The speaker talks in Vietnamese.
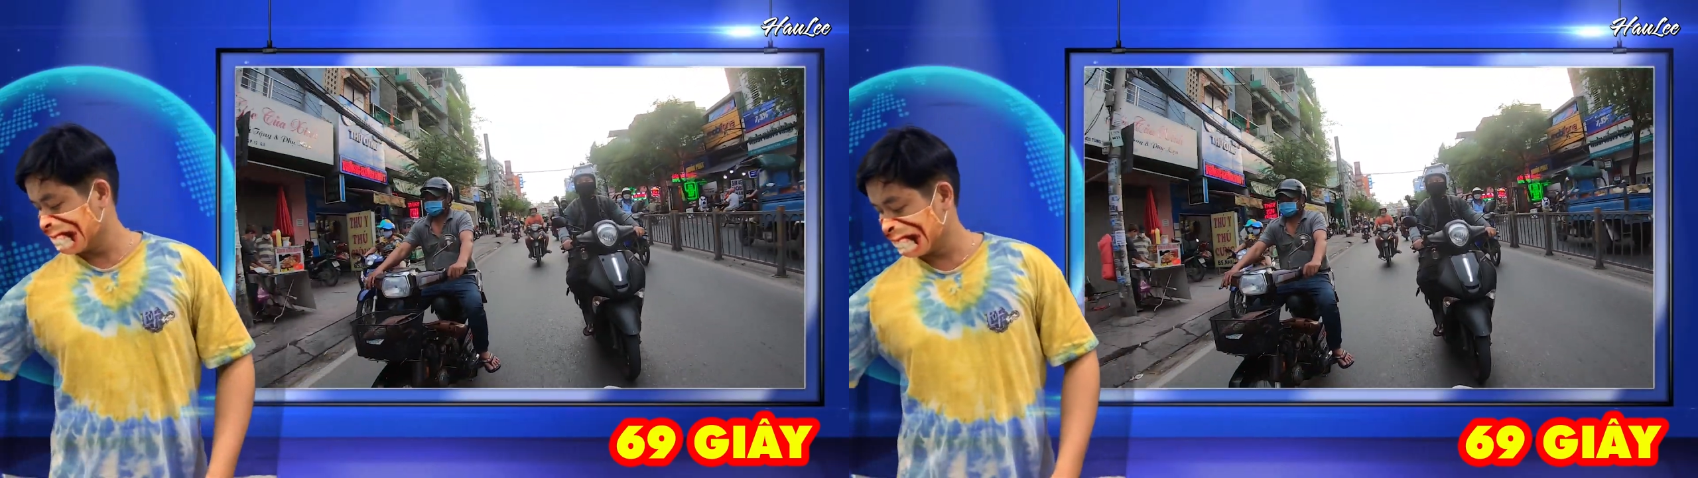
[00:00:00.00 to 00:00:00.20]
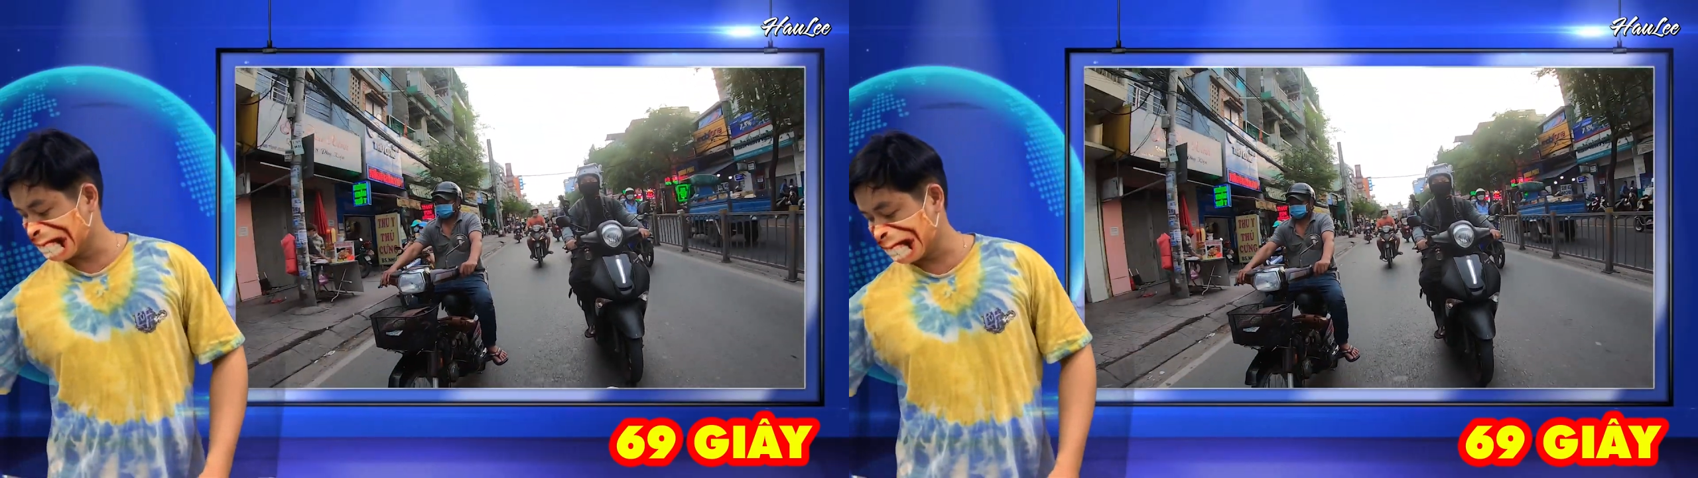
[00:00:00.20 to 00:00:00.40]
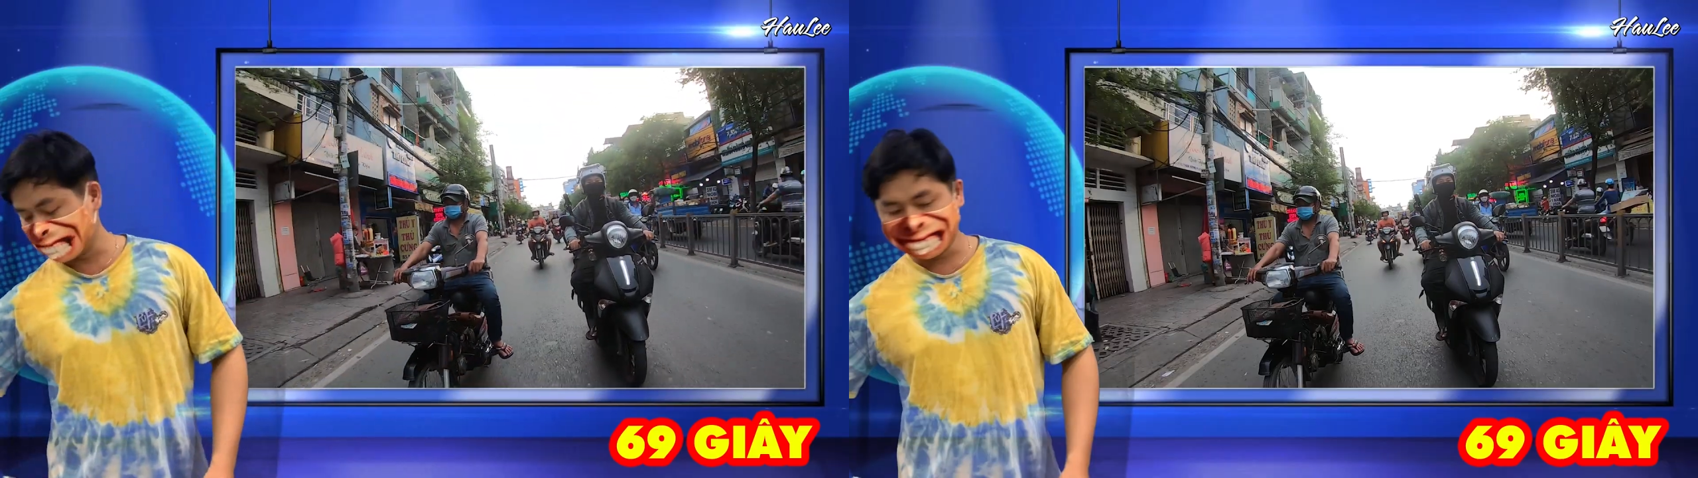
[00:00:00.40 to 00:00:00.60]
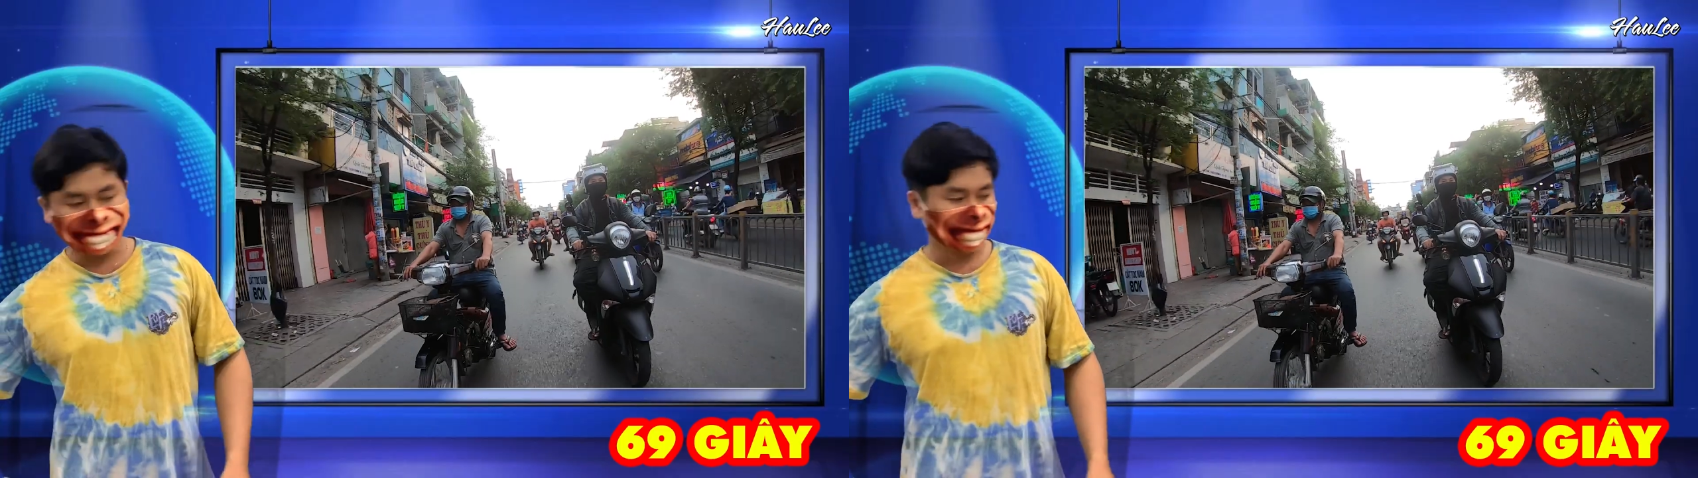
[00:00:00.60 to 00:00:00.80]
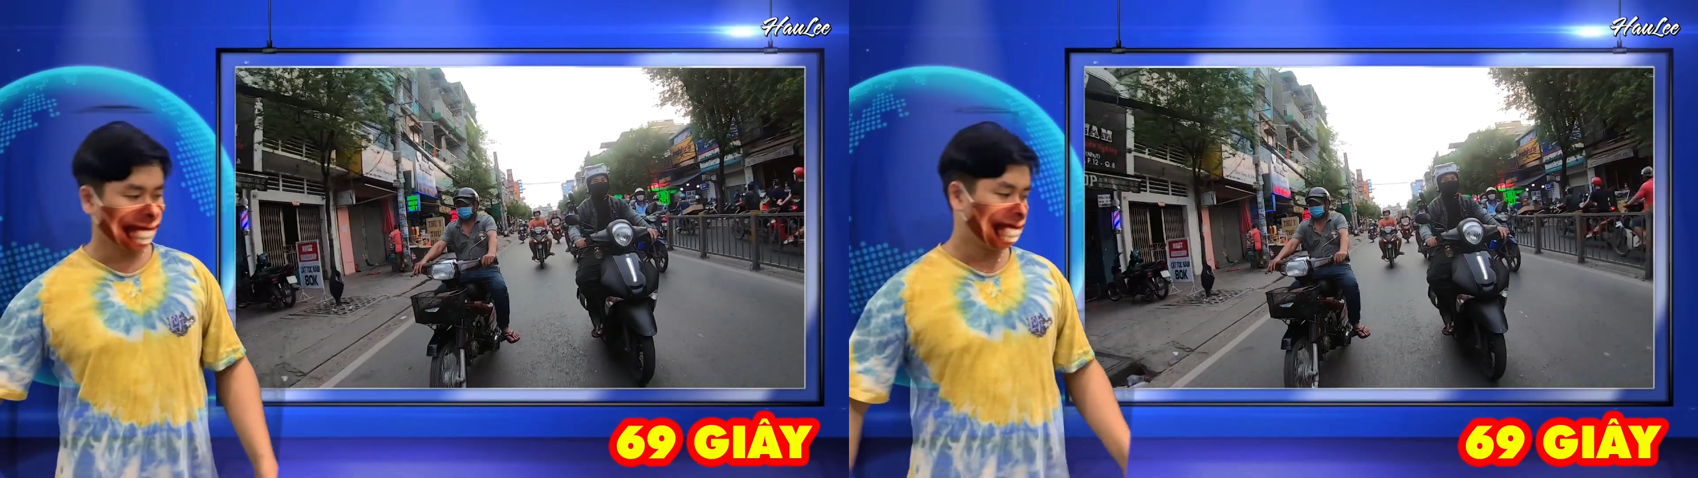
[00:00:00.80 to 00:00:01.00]
rồi nón nồi
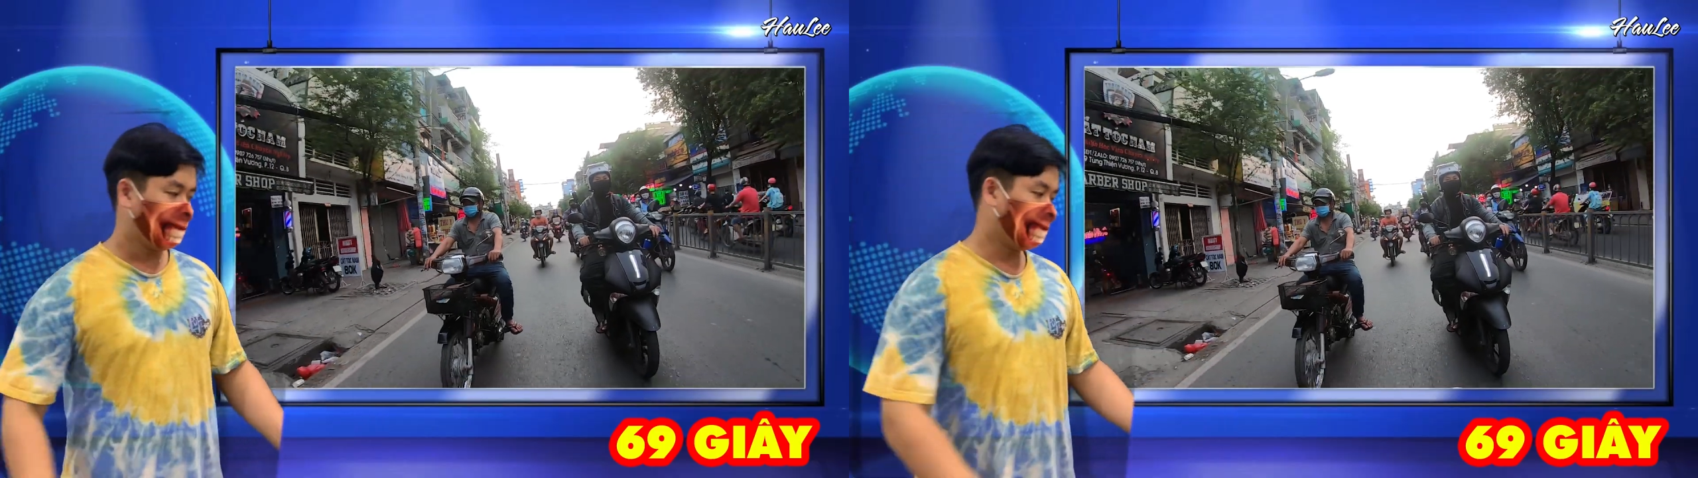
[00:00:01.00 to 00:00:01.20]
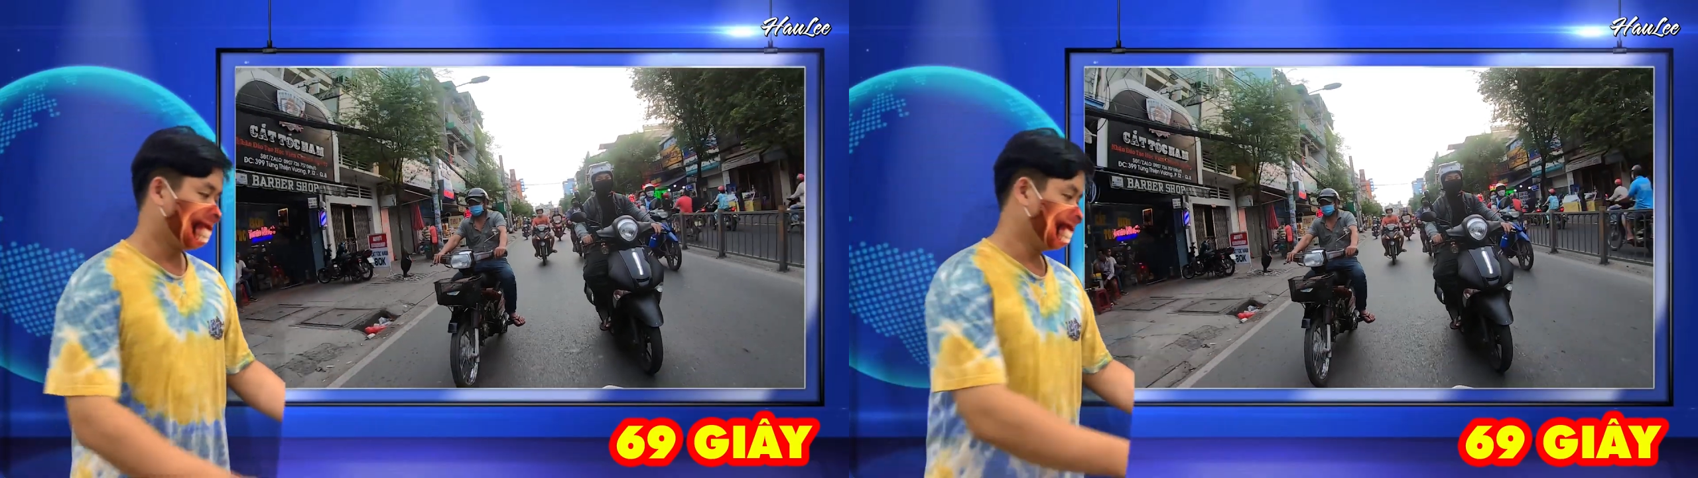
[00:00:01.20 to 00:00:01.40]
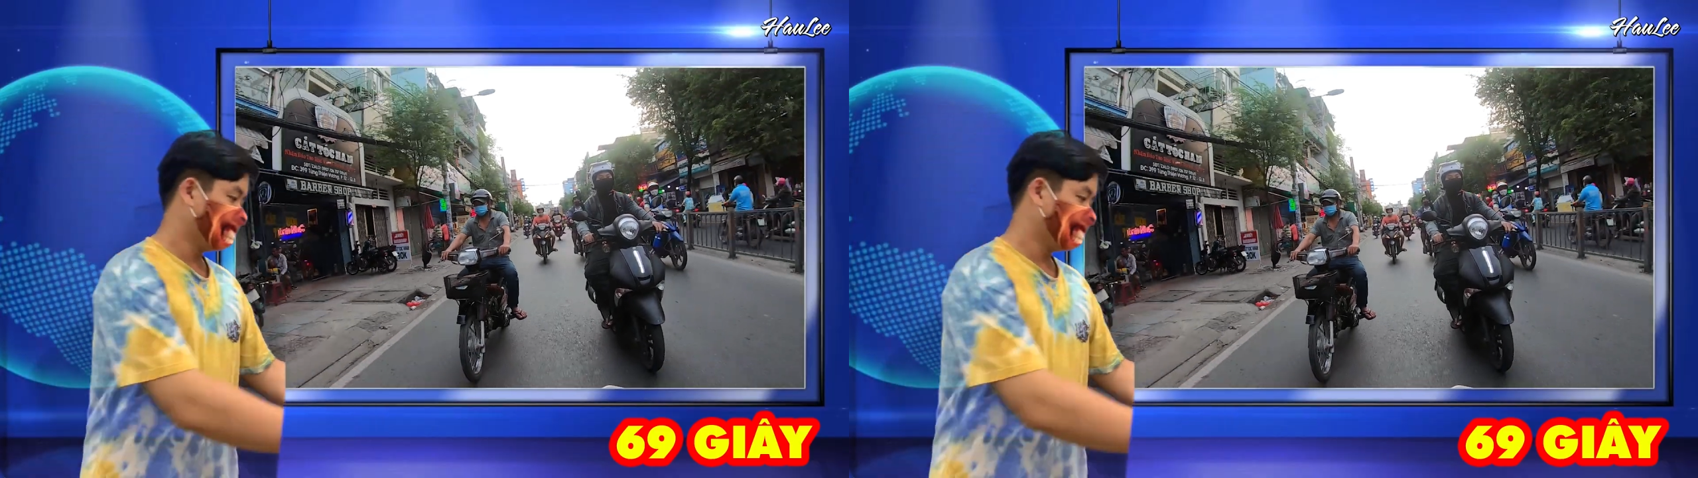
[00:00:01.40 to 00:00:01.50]
cơm điện